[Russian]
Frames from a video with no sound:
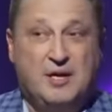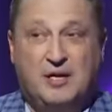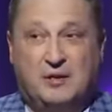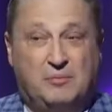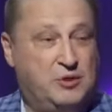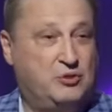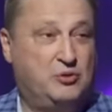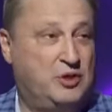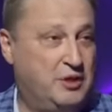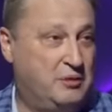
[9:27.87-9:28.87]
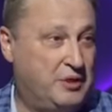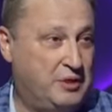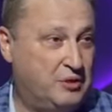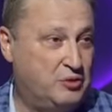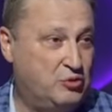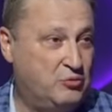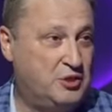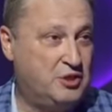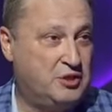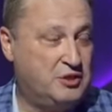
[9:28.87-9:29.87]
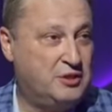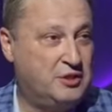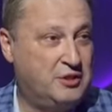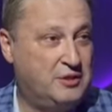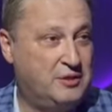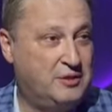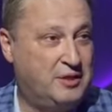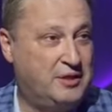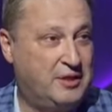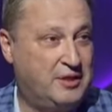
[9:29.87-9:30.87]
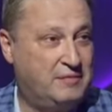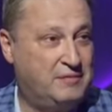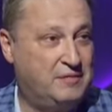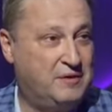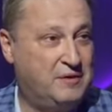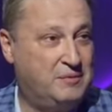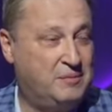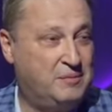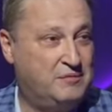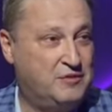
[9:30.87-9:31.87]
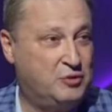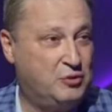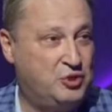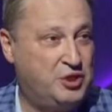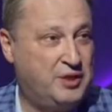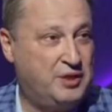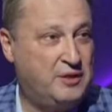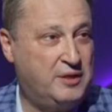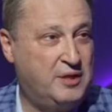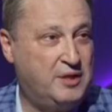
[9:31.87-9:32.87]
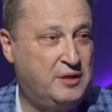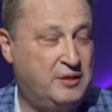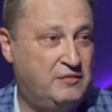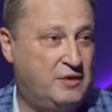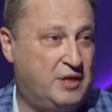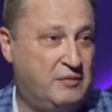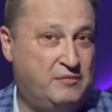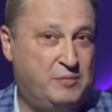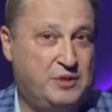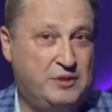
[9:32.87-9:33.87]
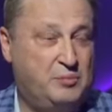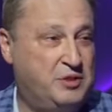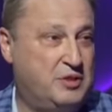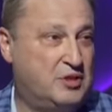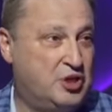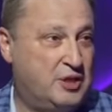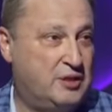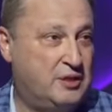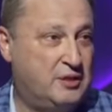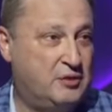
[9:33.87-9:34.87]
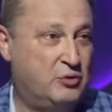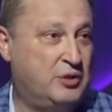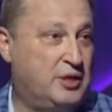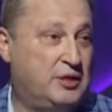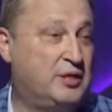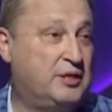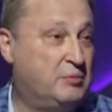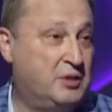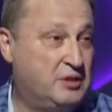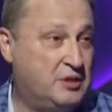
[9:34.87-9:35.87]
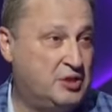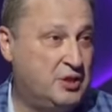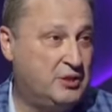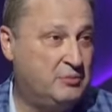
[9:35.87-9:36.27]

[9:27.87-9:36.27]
и присудили им какие-то сумасшедшие года в, в заключение. Два, в принципе, сержанта, которые когда-то были сержантами